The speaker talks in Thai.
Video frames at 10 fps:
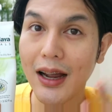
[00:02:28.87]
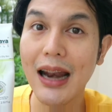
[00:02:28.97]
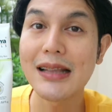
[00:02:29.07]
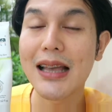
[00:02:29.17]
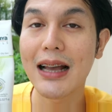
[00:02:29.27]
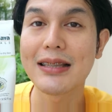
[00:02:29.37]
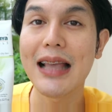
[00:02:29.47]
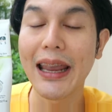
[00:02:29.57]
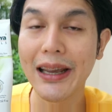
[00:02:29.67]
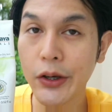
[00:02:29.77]
กระจ่างใส
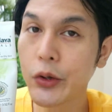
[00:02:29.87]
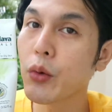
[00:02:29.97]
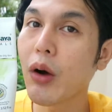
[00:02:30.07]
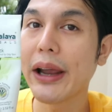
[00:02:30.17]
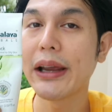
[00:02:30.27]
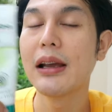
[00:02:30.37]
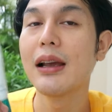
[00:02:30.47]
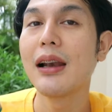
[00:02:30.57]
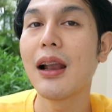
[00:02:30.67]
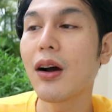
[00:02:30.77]
ขึ้นด้วย
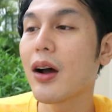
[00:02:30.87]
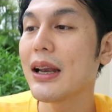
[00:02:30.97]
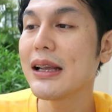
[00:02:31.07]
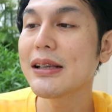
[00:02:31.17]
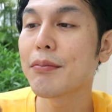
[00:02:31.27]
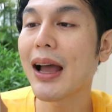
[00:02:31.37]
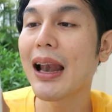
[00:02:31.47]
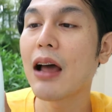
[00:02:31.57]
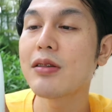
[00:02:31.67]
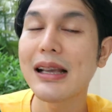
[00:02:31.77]
แล้วก็ที่สำคัญ
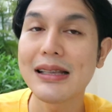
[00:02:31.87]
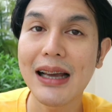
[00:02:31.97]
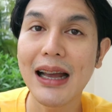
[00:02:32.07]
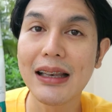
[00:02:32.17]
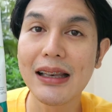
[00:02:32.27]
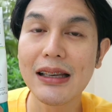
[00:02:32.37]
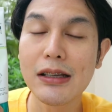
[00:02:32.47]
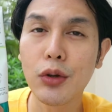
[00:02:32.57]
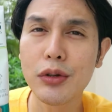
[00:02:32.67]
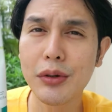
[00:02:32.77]
แล้วสารสกัด
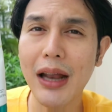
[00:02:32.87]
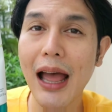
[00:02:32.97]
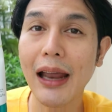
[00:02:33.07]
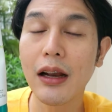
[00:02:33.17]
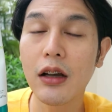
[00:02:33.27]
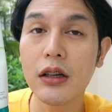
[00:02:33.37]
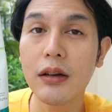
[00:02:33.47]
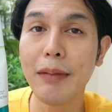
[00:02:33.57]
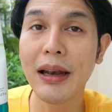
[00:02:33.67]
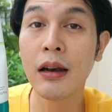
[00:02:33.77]
ตัวสุดท้ายก็คือ
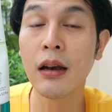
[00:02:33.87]
เป็น